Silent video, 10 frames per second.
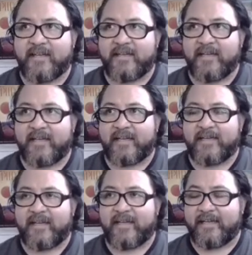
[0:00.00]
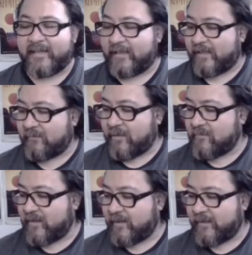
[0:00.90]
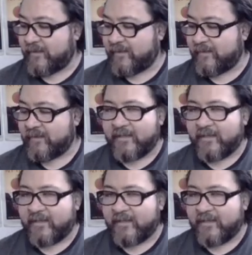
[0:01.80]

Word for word: la, misma